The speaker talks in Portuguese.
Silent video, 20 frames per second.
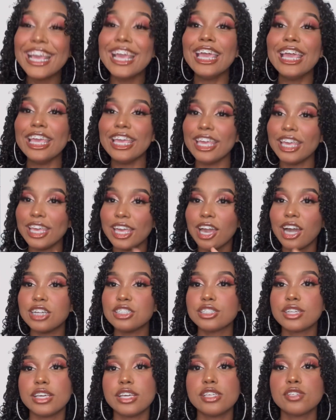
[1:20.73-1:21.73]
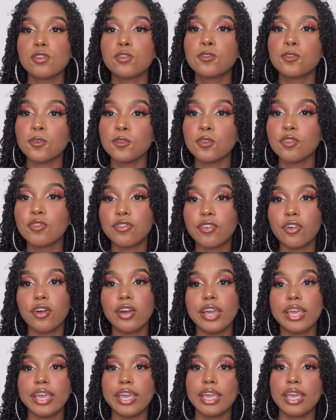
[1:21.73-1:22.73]
e acho que isso tudo
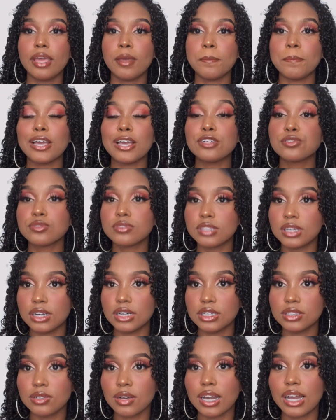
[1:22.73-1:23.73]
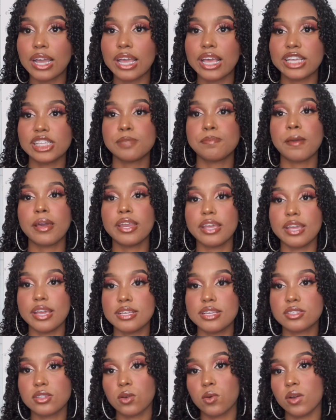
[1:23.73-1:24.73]
foi me ajudando a ganhar
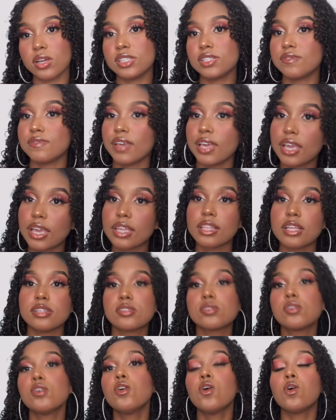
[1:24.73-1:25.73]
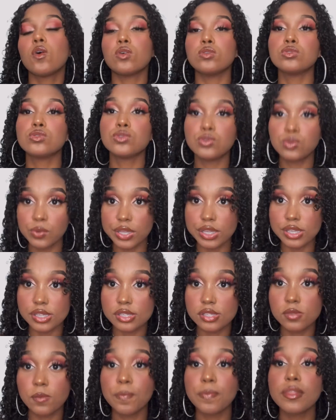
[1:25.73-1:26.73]
experiência com as vendas, com tudo isso.